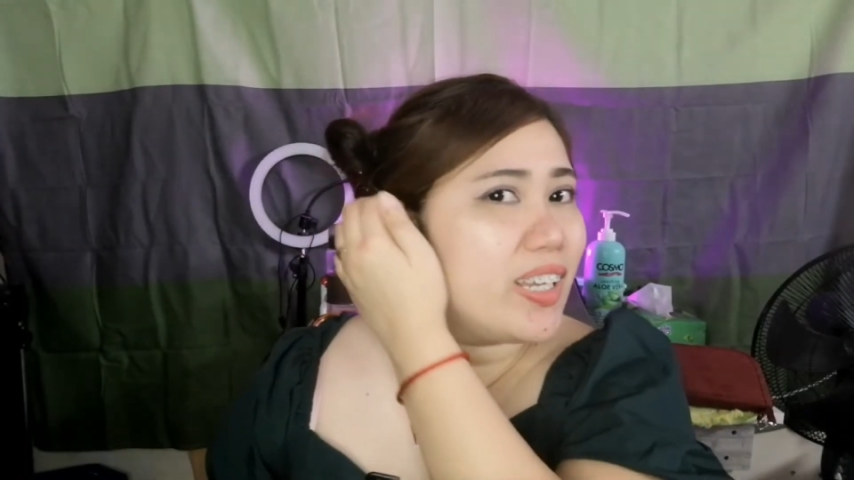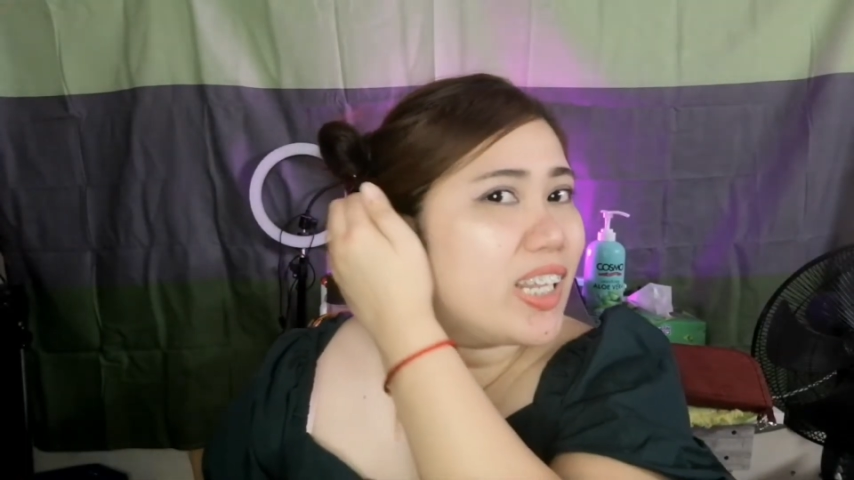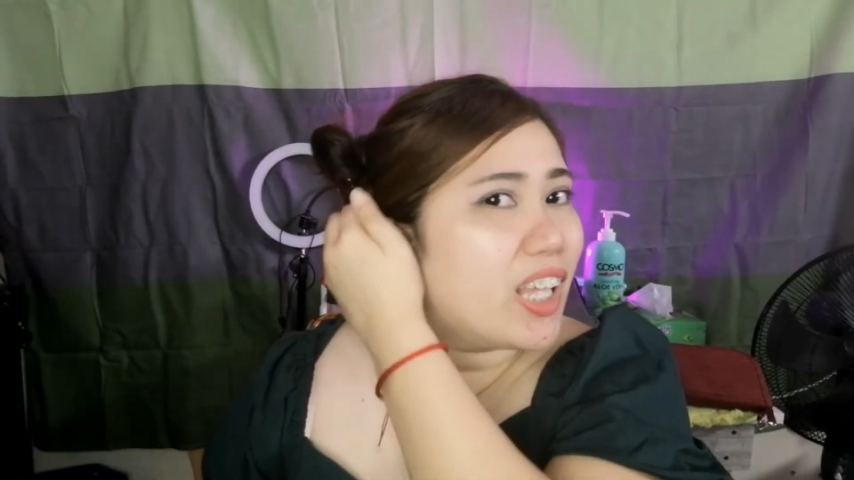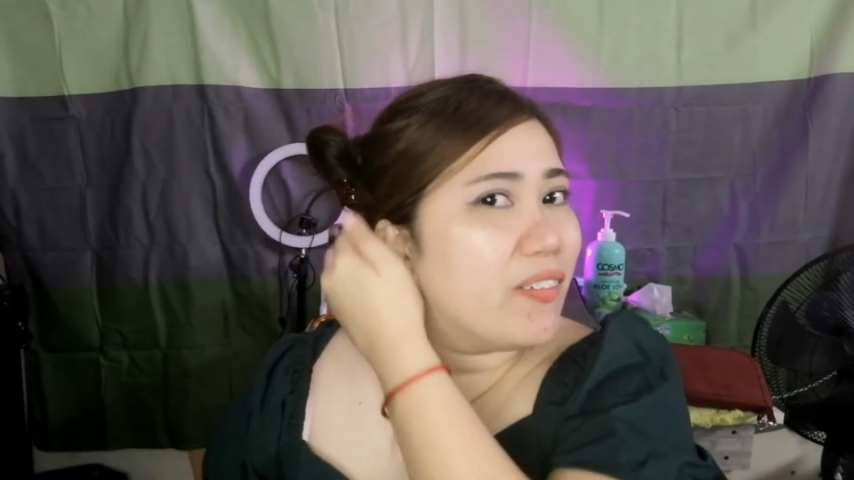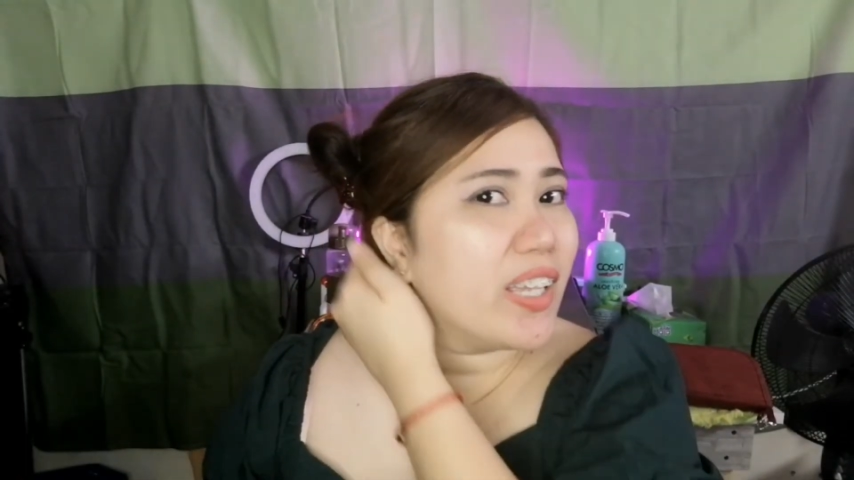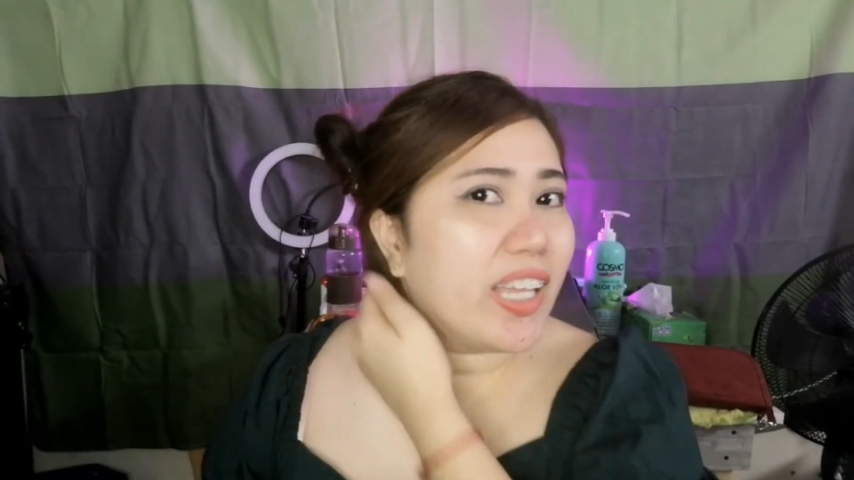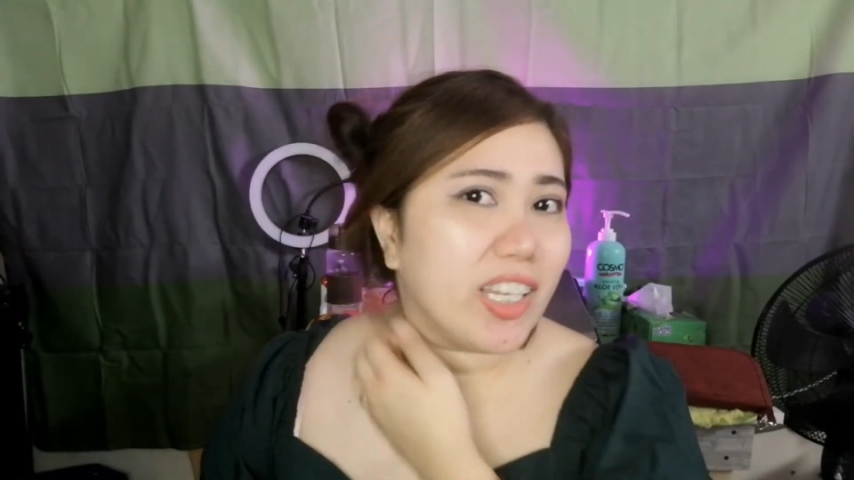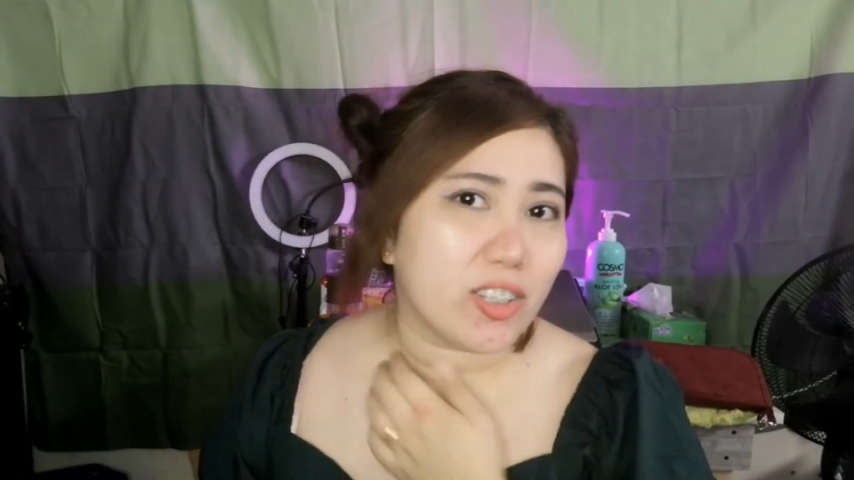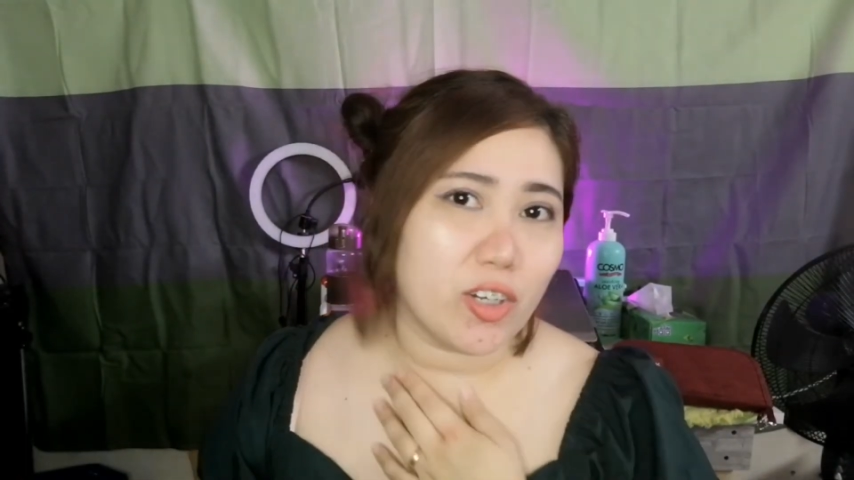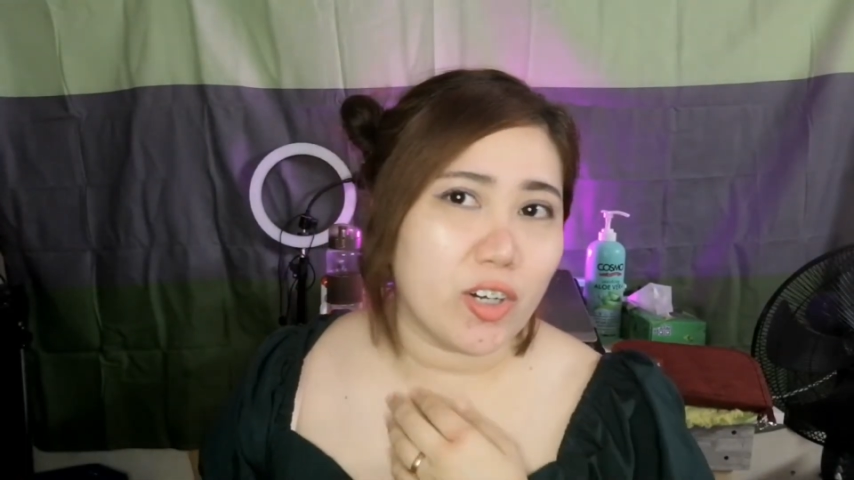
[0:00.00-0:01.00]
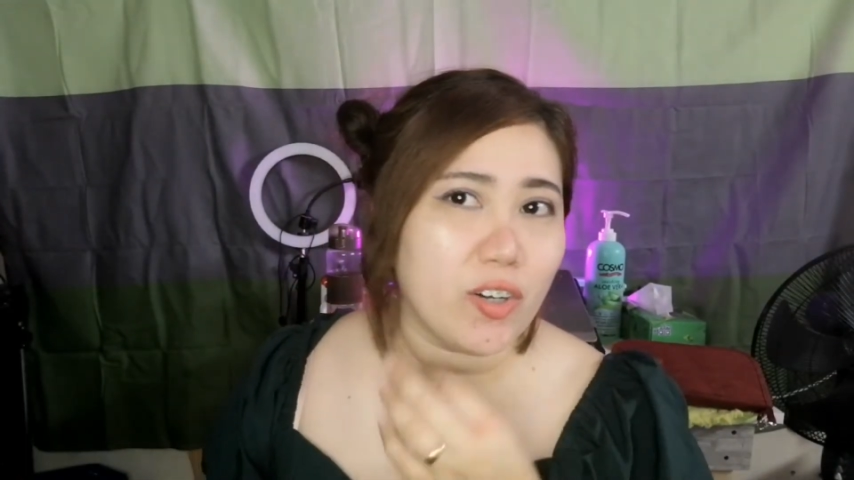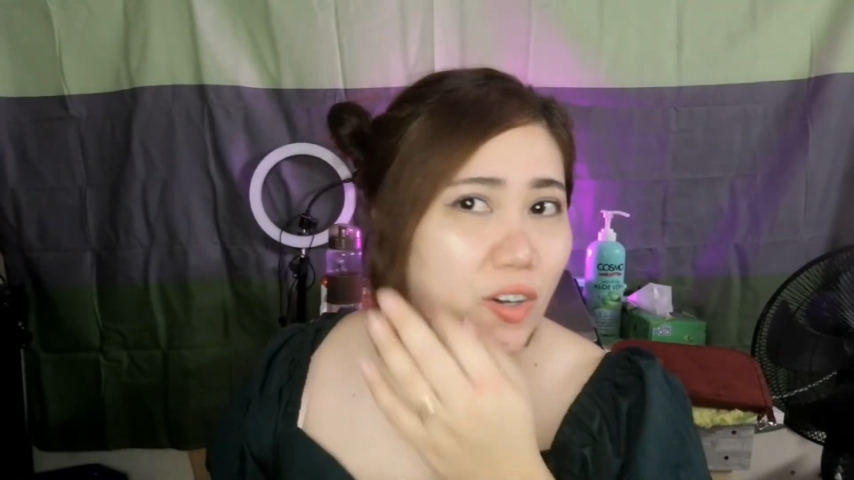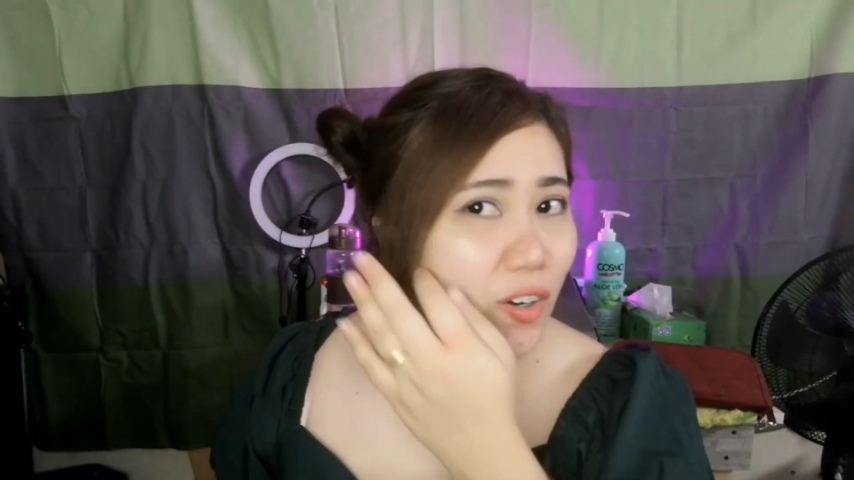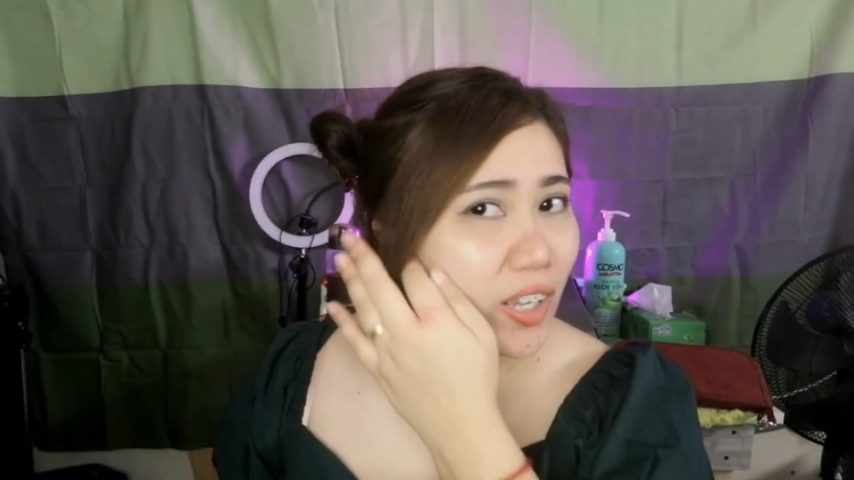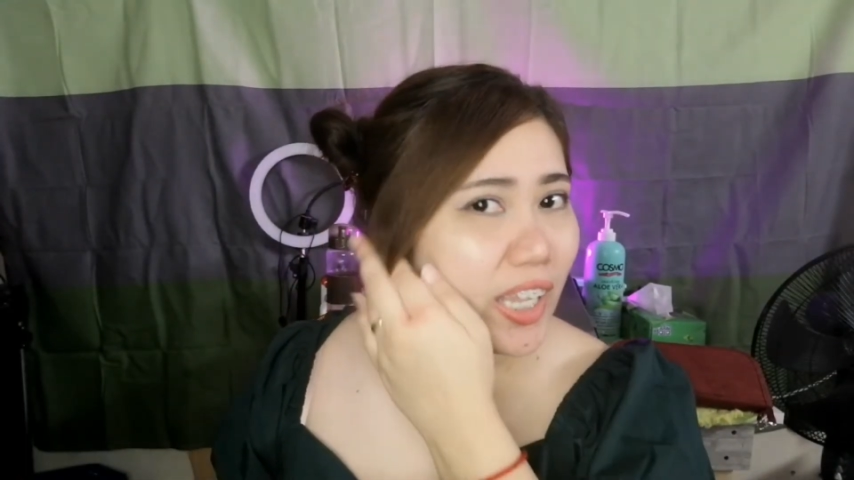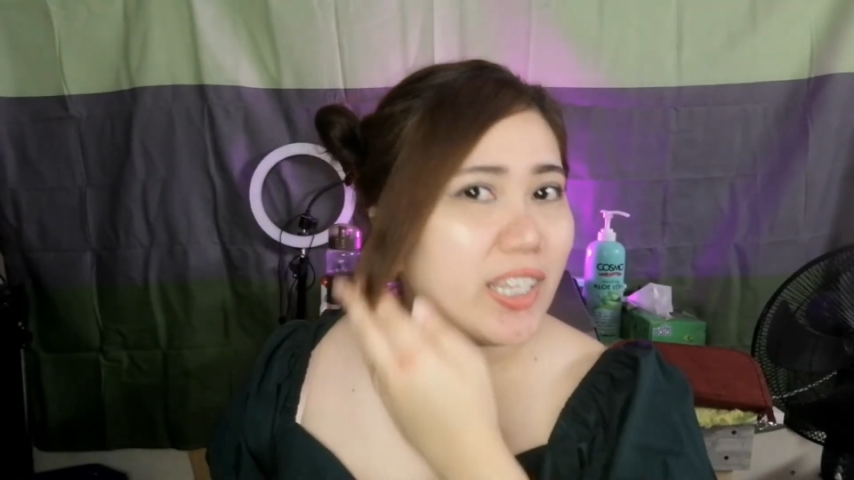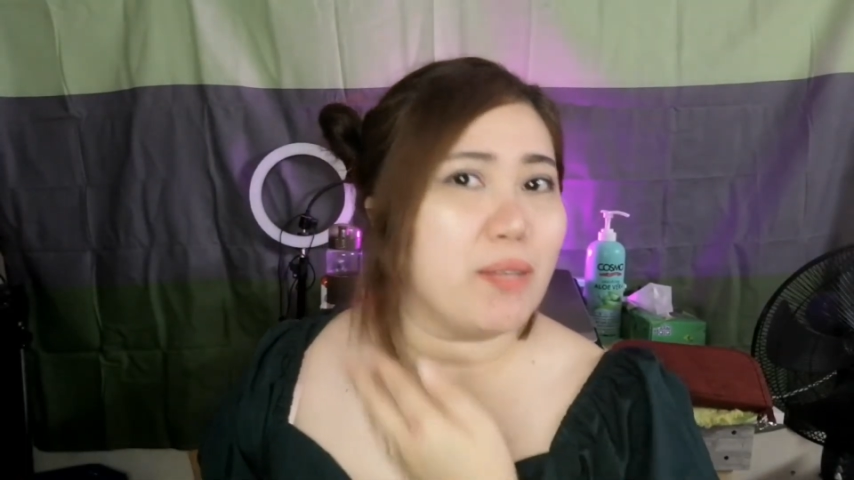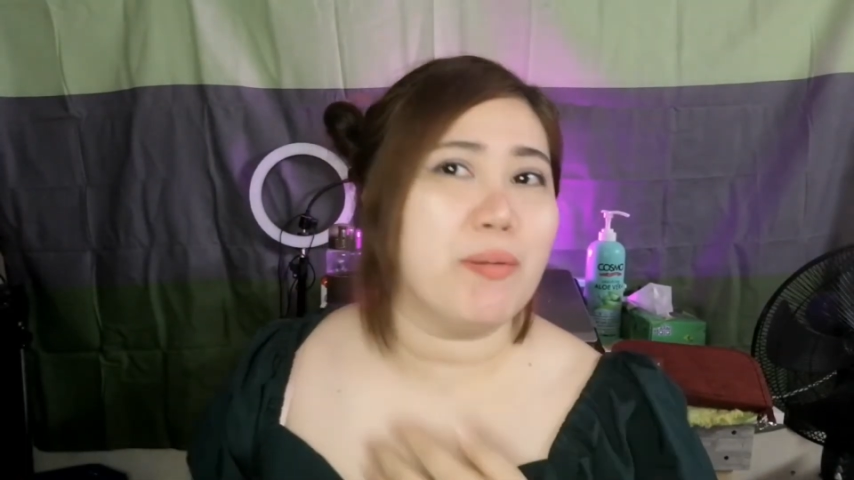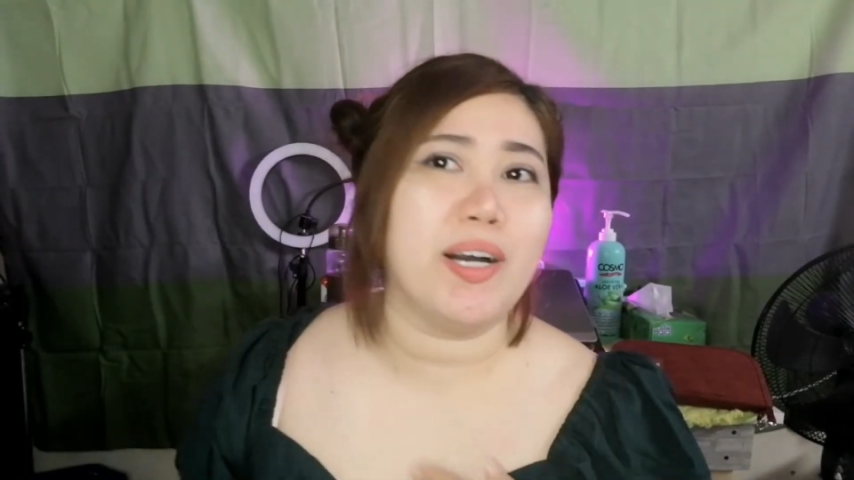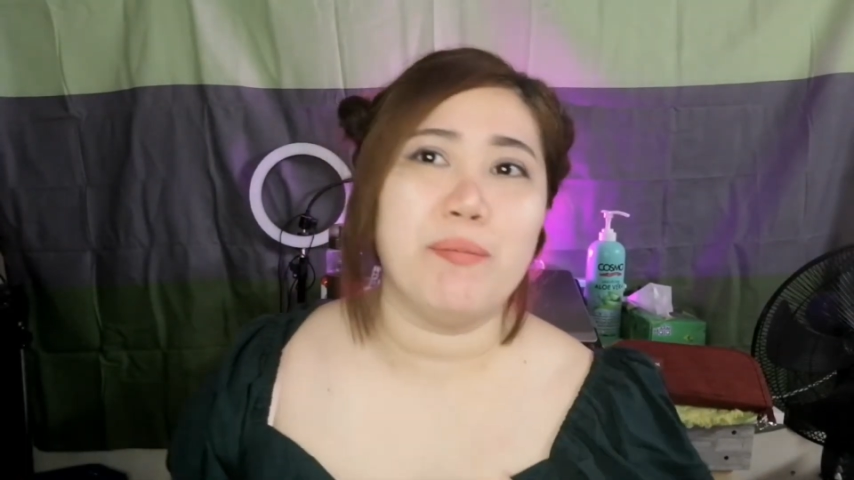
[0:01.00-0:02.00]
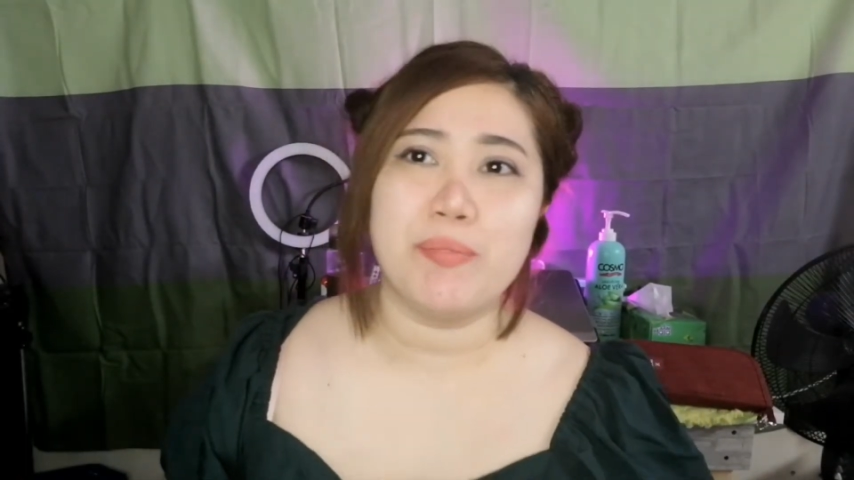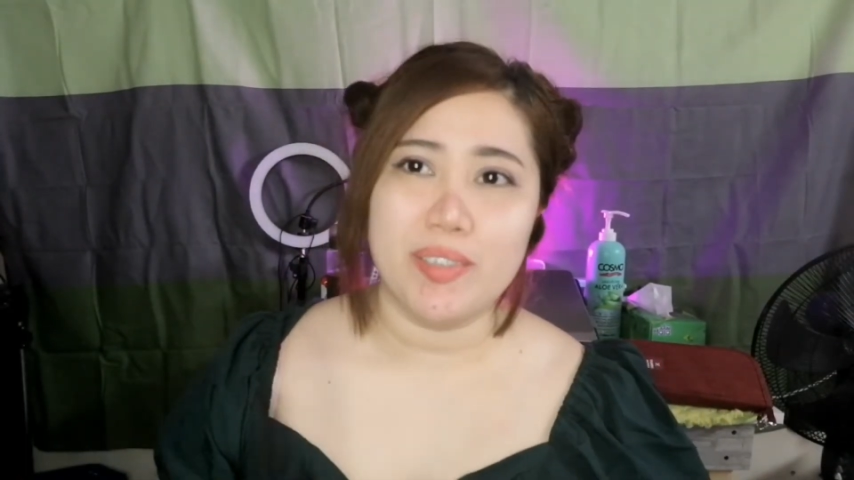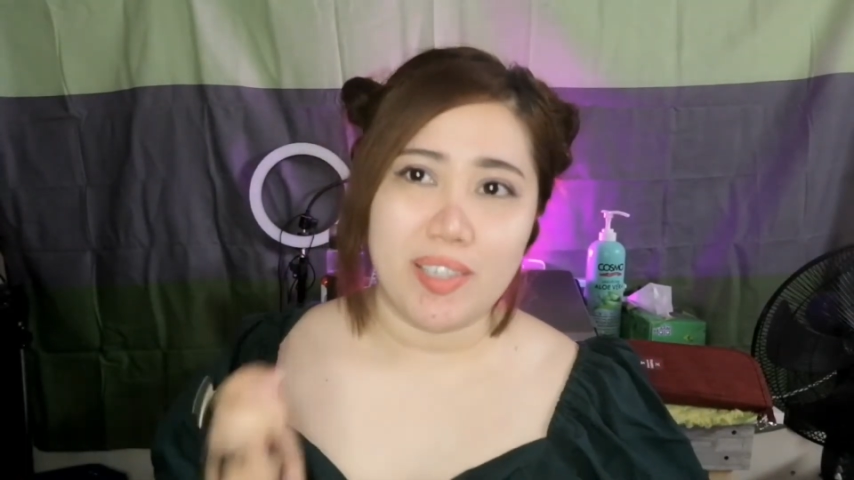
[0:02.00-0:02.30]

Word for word: Pwedeng gawin ganito. Okay, di ba?